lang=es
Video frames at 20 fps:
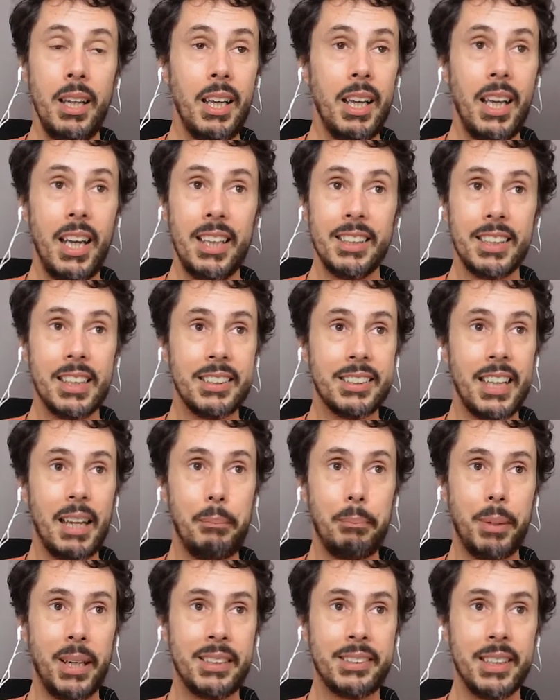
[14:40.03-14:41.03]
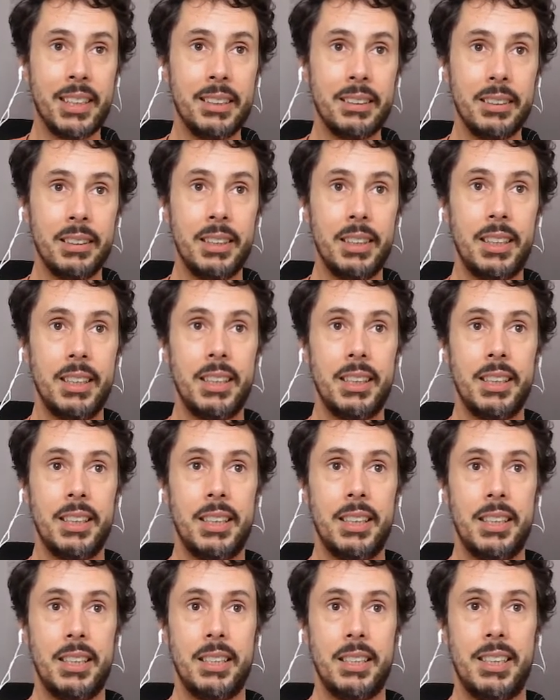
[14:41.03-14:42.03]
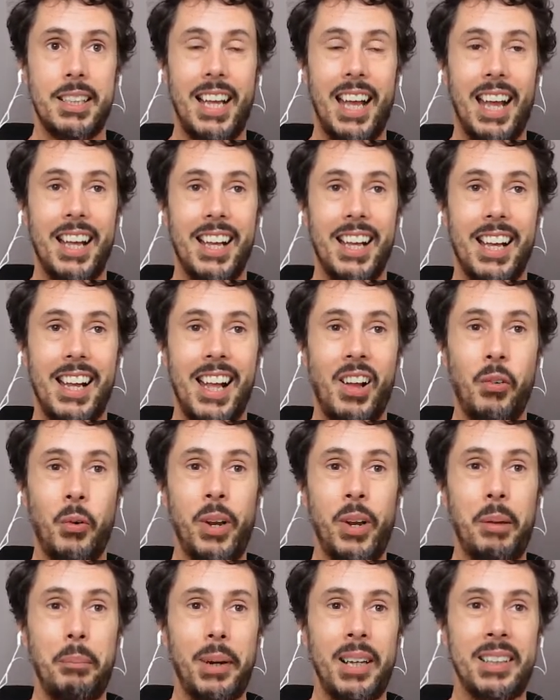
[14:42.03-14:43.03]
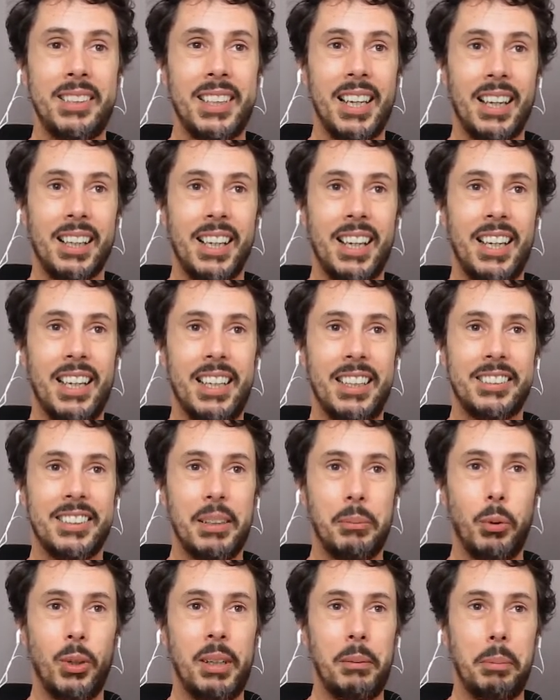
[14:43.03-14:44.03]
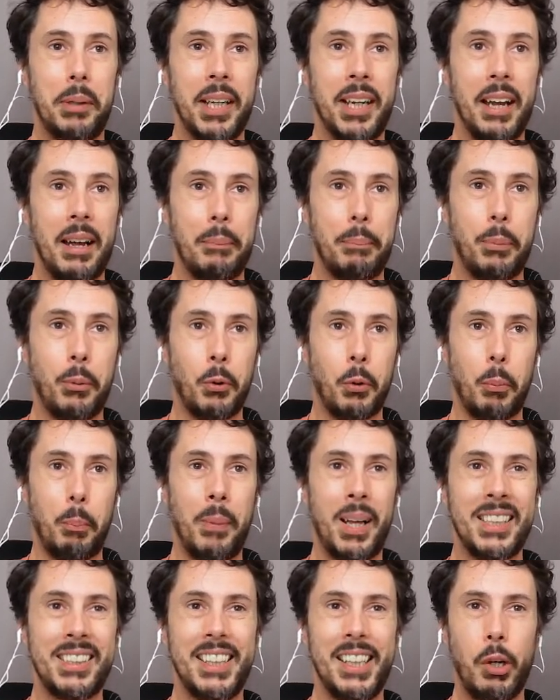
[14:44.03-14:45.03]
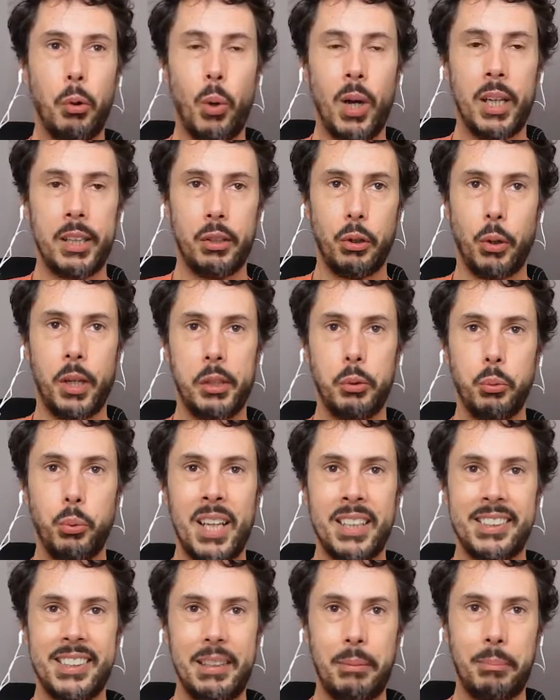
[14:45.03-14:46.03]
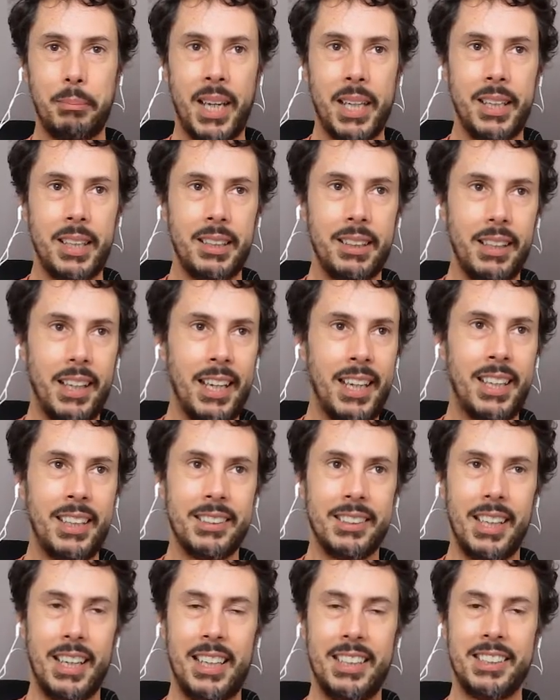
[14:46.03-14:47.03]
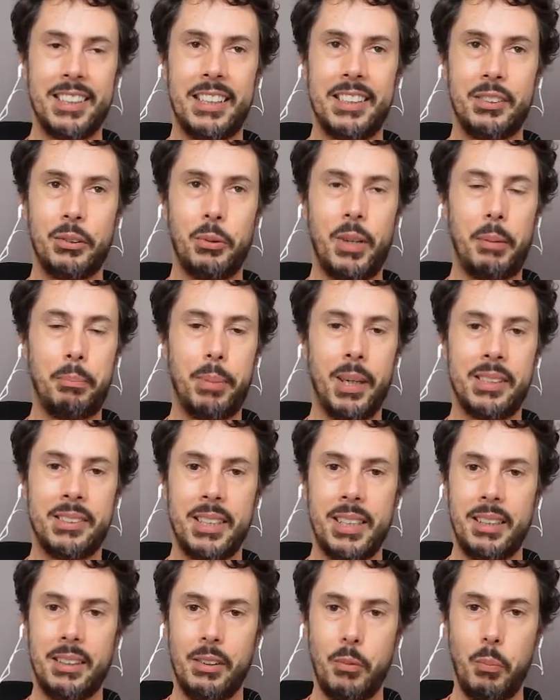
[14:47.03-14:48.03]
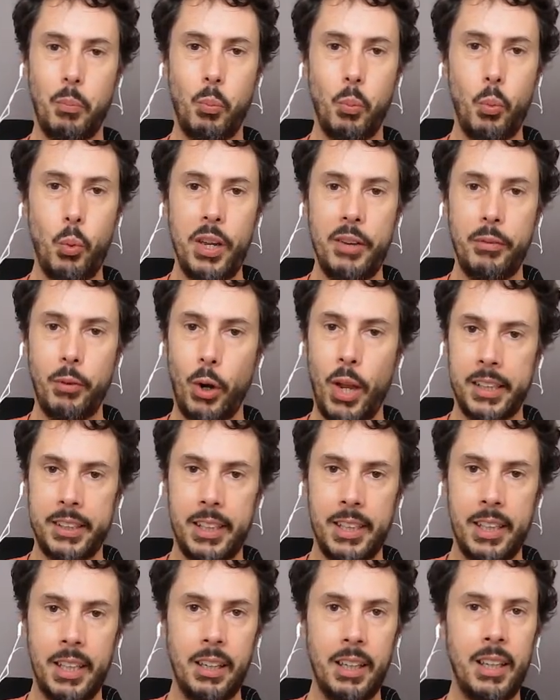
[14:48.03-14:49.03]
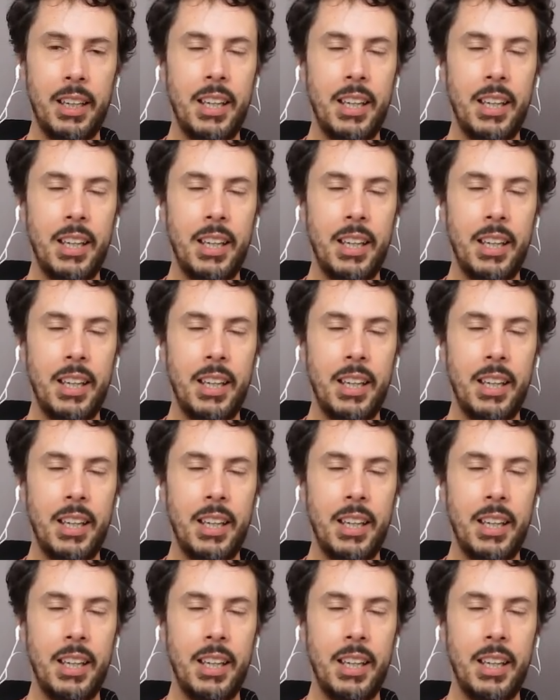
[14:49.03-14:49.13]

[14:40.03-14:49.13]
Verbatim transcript: es que esta empresa una empresa que se multiplica por más de cuatro en una semana es que esa es una empresa muy volátil.